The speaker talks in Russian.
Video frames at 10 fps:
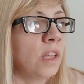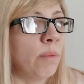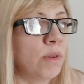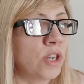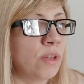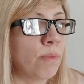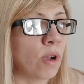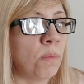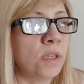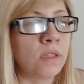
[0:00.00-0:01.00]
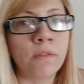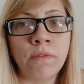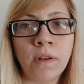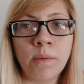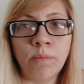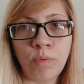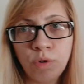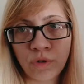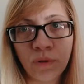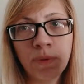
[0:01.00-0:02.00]
и в ближайшие пару месяцев вам
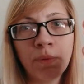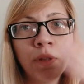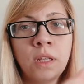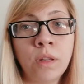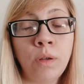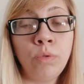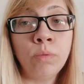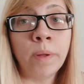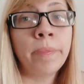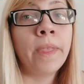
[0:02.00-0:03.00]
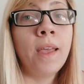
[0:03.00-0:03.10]
будет что посмотреть на Ютубе.